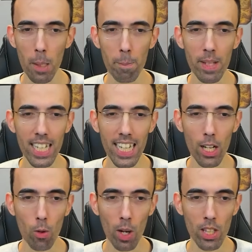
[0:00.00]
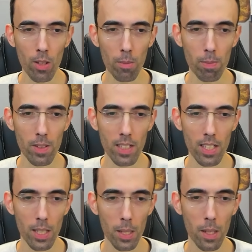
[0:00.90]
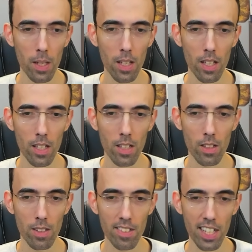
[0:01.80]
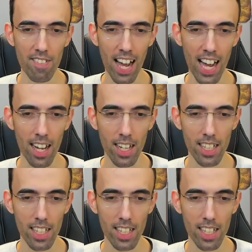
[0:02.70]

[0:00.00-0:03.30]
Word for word: Perché quando... Se ne va.